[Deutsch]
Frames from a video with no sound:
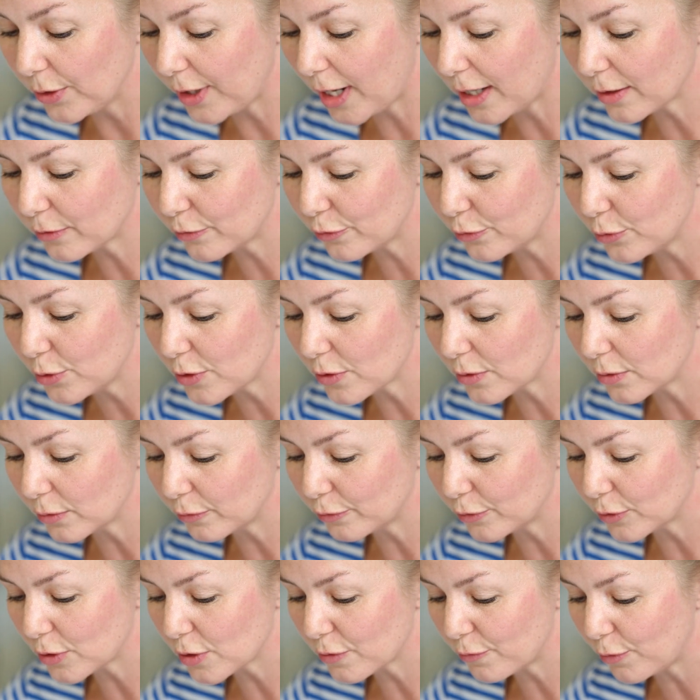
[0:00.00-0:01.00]
und acht Füße
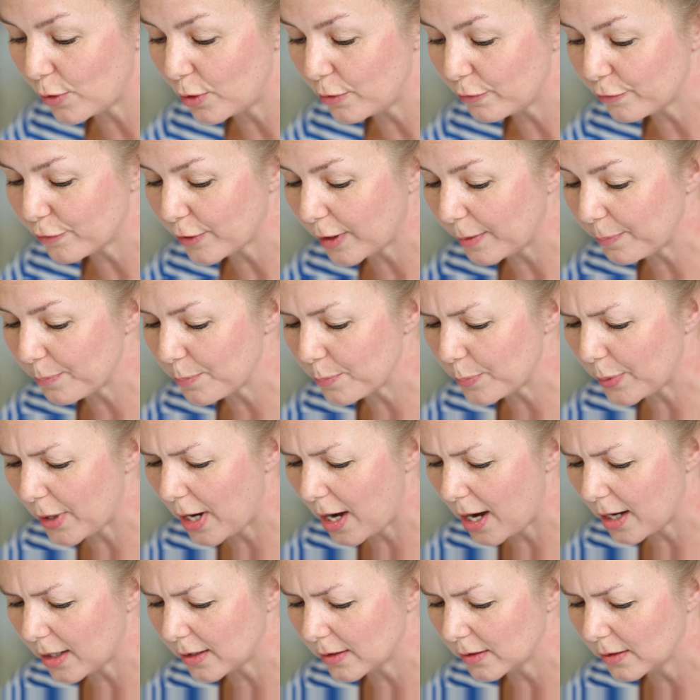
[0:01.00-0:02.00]
für zwölf
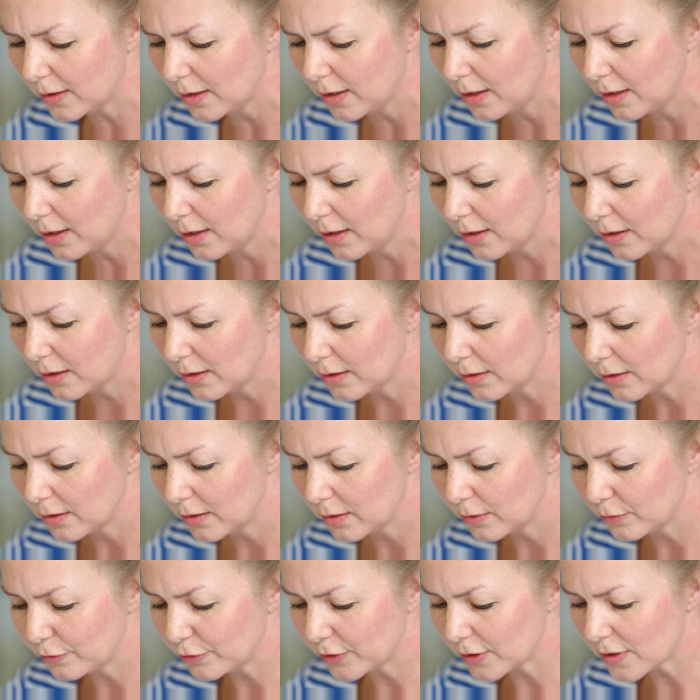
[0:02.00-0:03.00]
Rippenpaare.
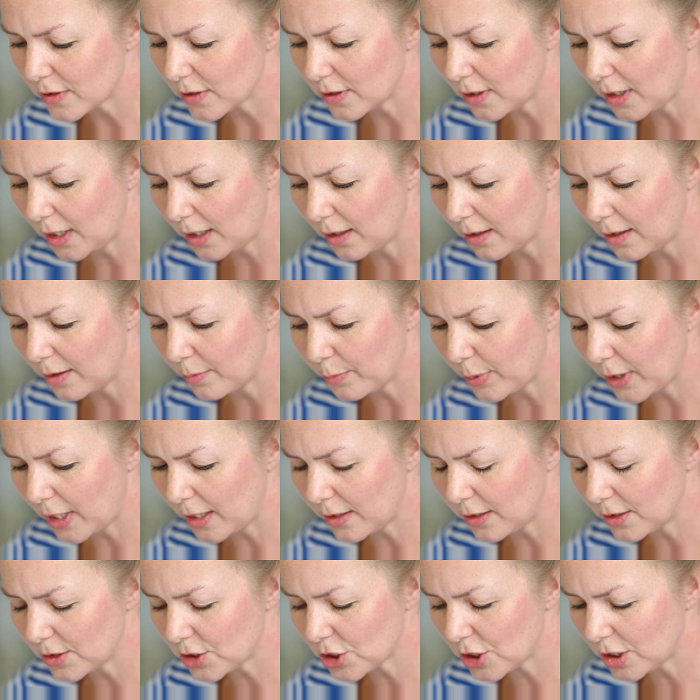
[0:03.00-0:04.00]
14 Englein
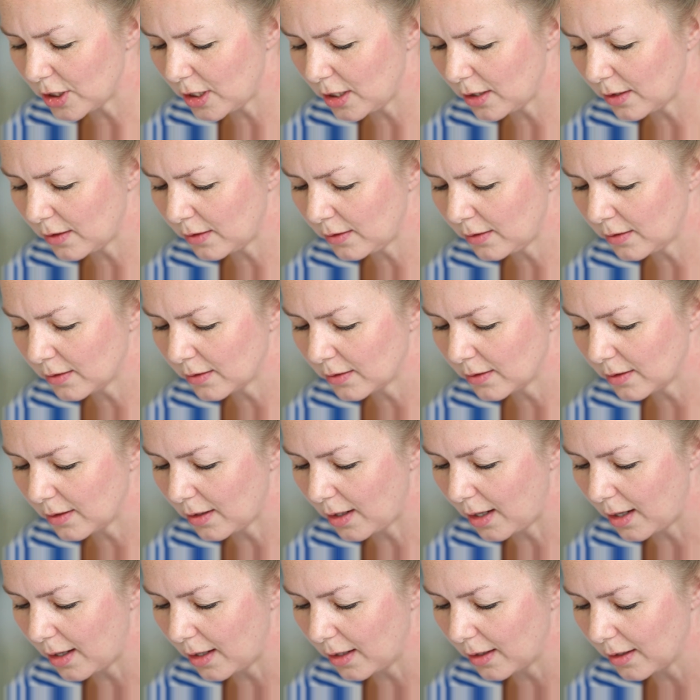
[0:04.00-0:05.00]
bei dir stehen?
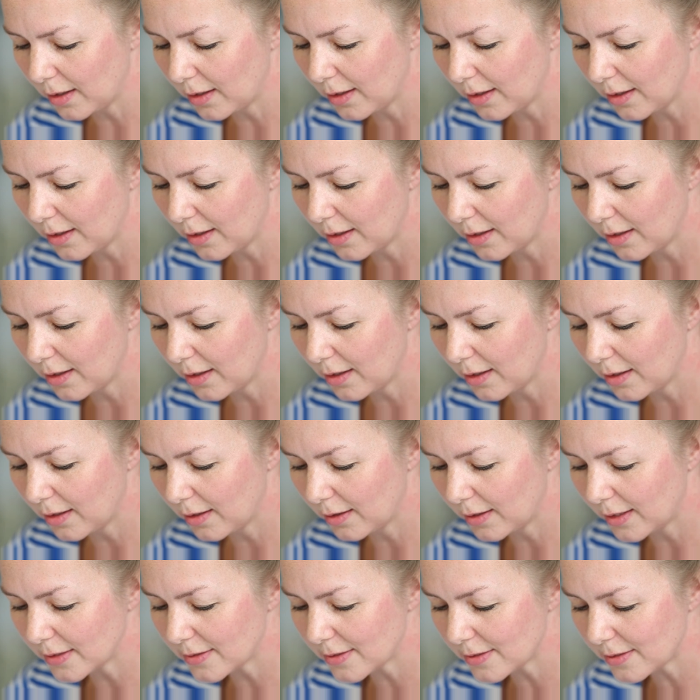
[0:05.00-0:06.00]
Ha,
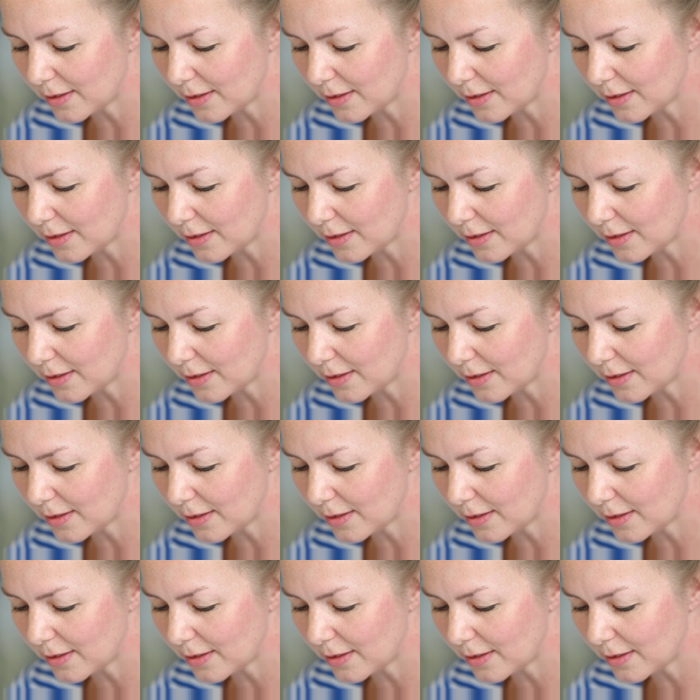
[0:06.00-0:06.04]
das